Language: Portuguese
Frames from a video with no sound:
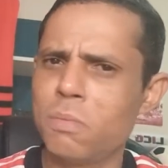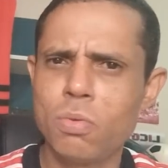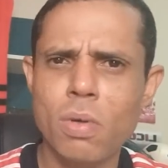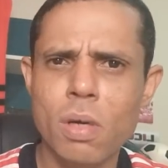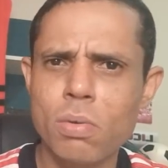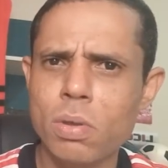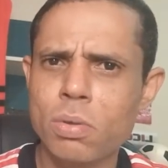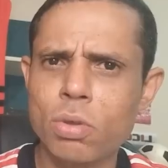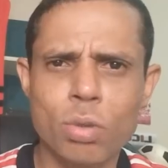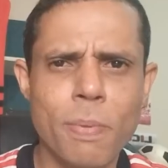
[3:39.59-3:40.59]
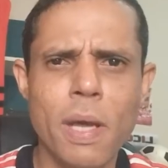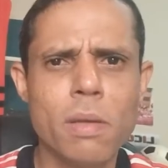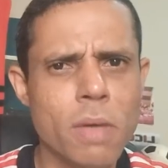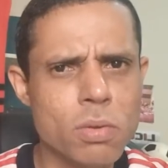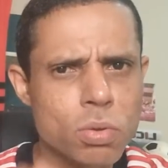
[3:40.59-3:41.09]
jogador
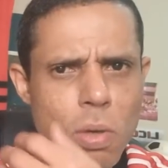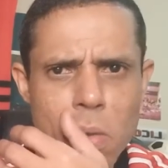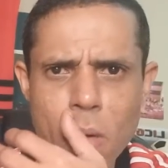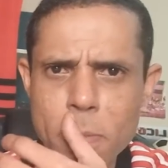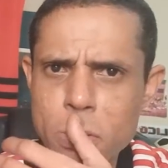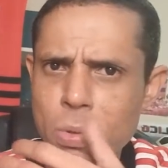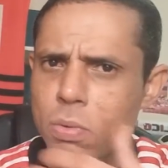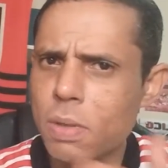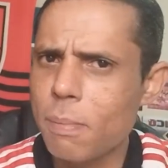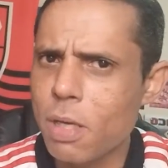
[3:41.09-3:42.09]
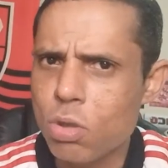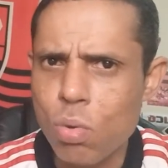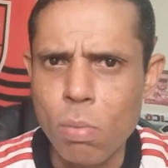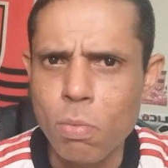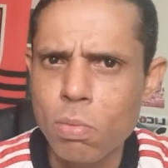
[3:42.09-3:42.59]
suspeito, acho um jogador absolutamente
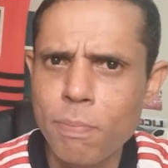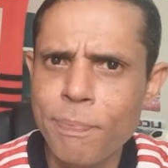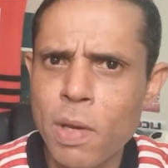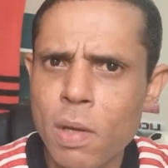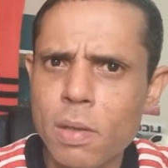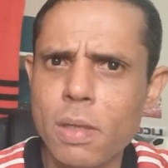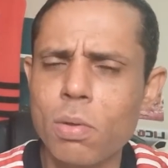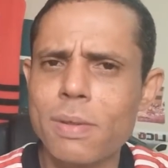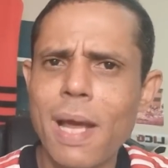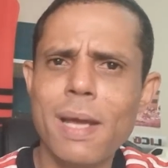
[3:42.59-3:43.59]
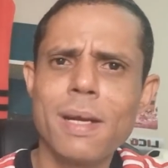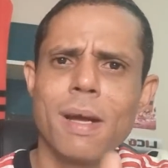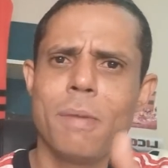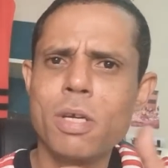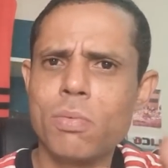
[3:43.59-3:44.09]
comum, entendeu?
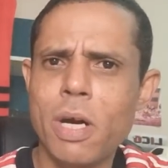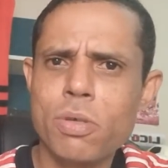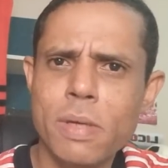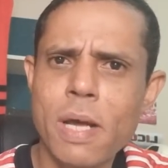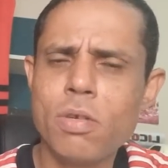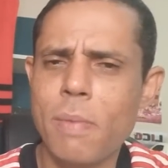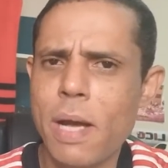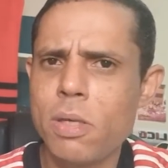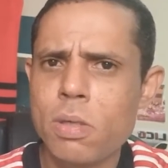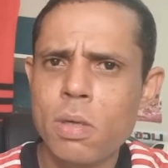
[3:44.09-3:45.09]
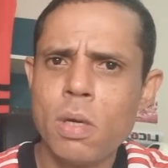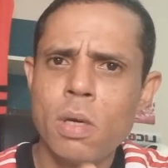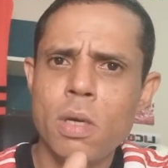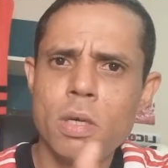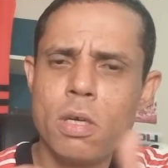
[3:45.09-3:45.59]
Tecnicamente não acho nada demais.
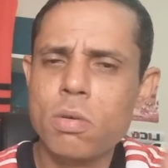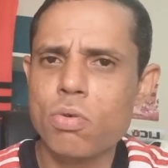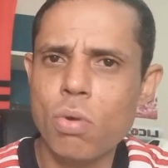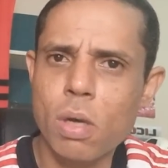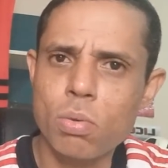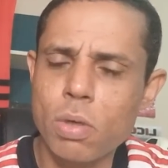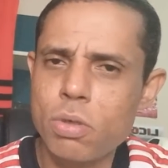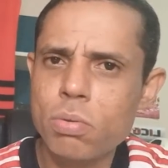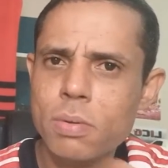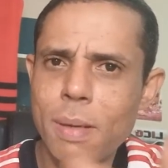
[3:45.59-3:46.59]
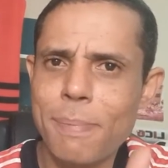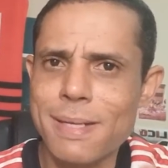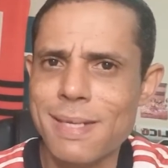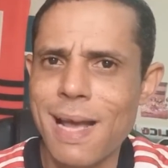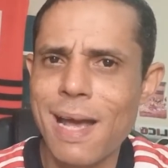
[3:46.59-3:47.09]
Isla é um jogador de
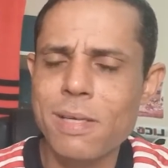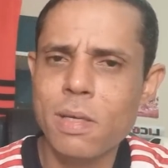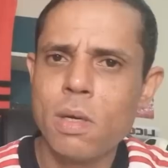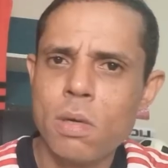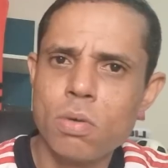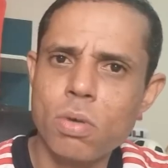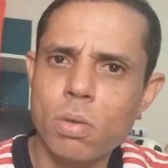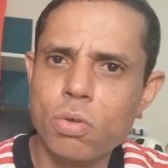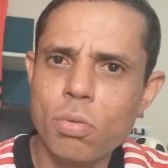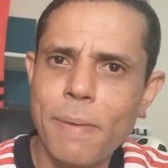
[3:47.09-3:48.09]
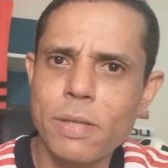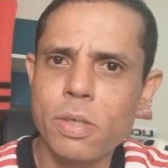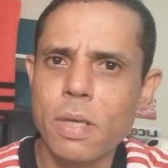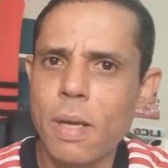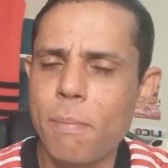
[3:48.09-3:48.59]
ultrapassagem, jogador de
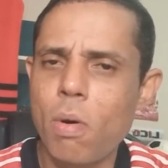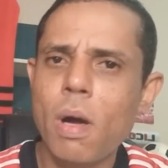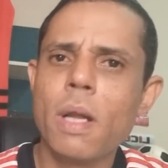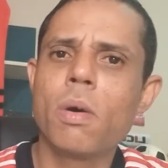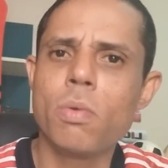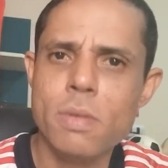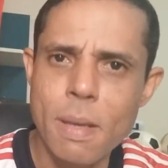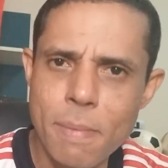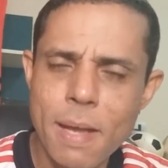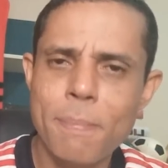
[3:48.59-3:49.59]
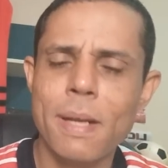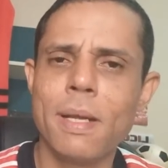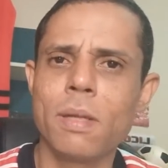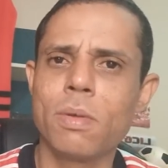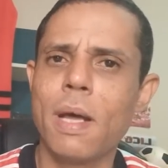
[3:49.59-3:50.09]
batida na bola, cruza bem para
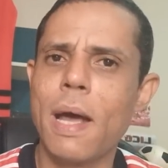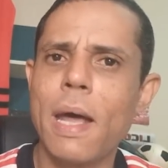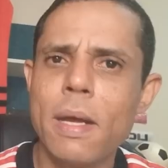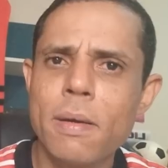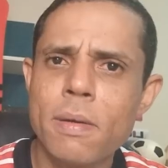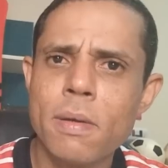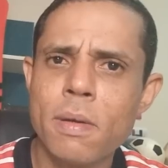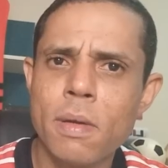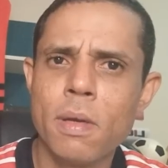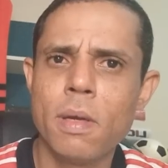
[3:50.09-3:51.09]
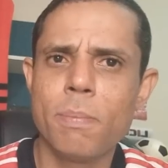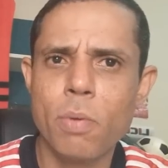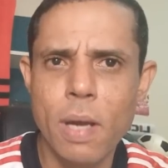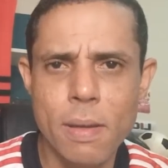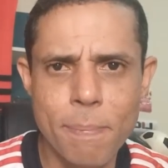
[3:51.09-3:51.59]
dentro da área e por
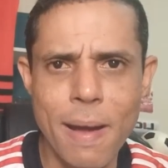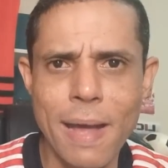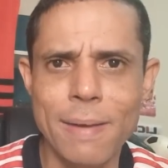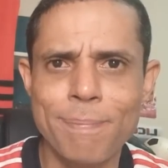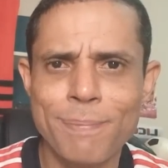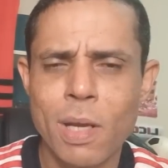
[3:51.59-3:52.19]
aí para.